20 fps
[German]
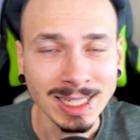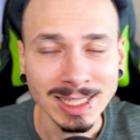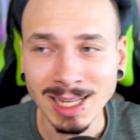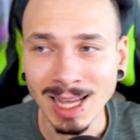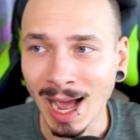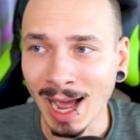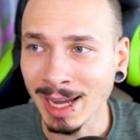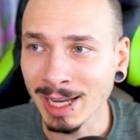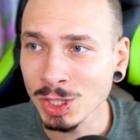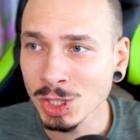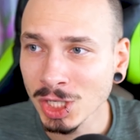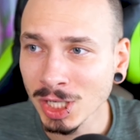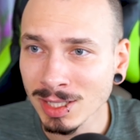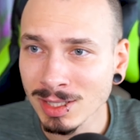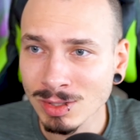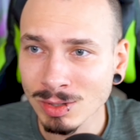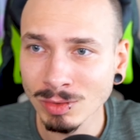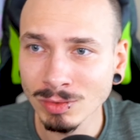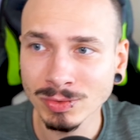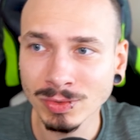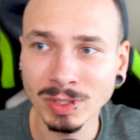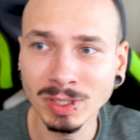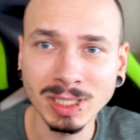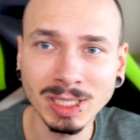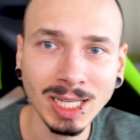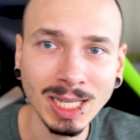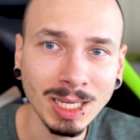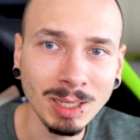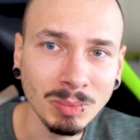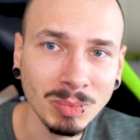die Einschätzung von
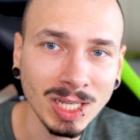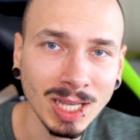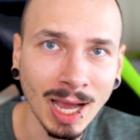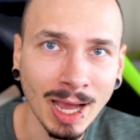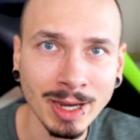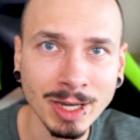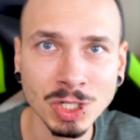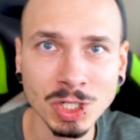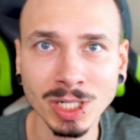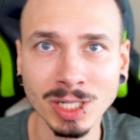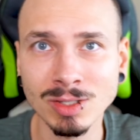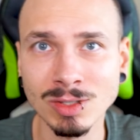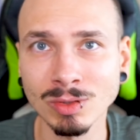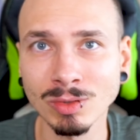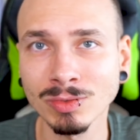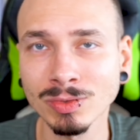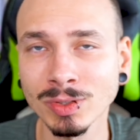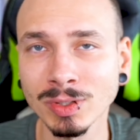dem, die Einschätzung